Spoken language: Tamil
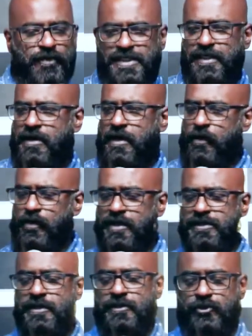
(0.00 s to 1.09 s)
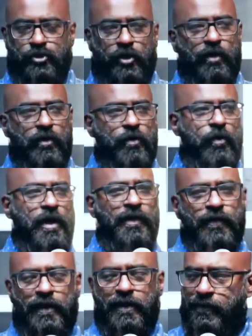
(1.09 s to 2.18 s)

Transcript: யூ சி ஹவு டஸ் த ஸ்ட்ராங் ஹோல்டு ஒர்க்